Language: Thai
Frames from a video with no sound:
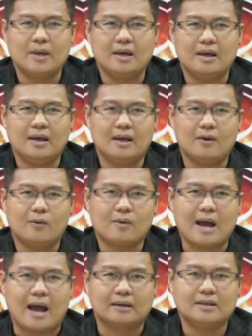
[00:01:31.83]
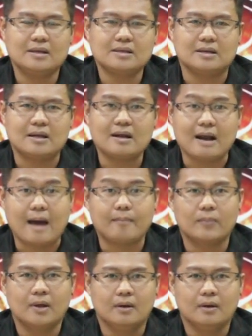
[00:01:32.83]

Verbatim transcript: มีโอกาสที่จะได้รับ